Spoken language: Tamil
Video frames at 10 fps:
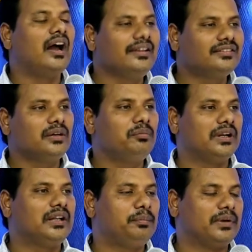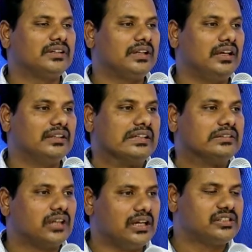ஆயத்தம் பண்ணப்பட்ட அந்த
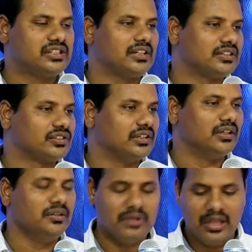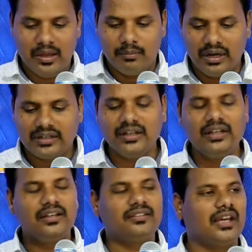திராட்சை ரசம்
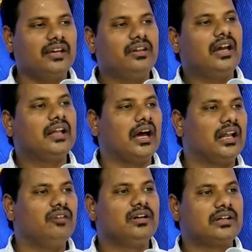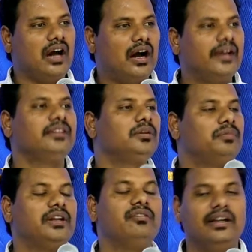மக்களுக்கு தேவையான அளவுக்கு
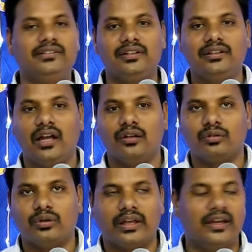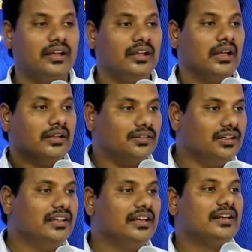ஆயத்தம் பண்ணி வைத்திருந்தாலும் கூட
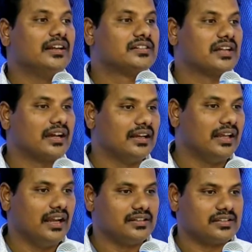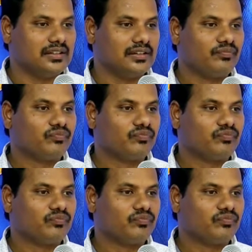திடீர் என்று அங்கே என்ன ஆயிடுச்சு